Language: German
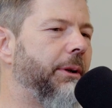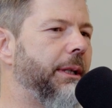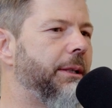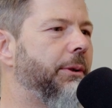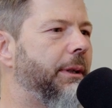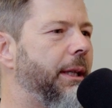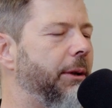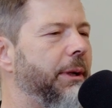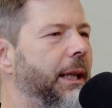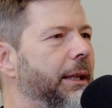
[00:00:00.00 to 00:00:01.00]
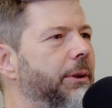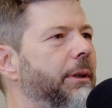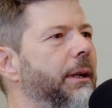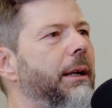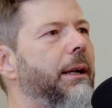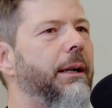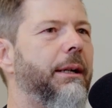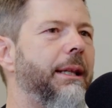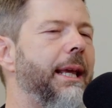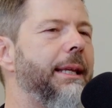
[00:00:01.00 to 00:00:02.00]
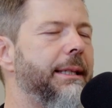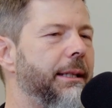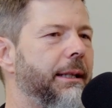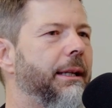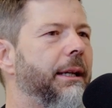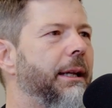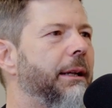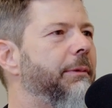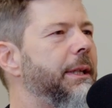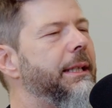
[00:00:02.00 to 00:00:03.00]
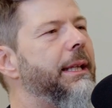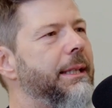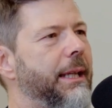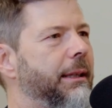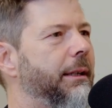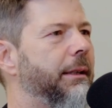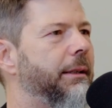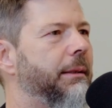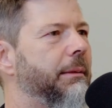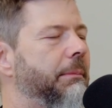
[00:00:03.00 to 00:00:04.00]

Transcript: Da gibt es so Theorien oder Thesen, wie sich das ändert.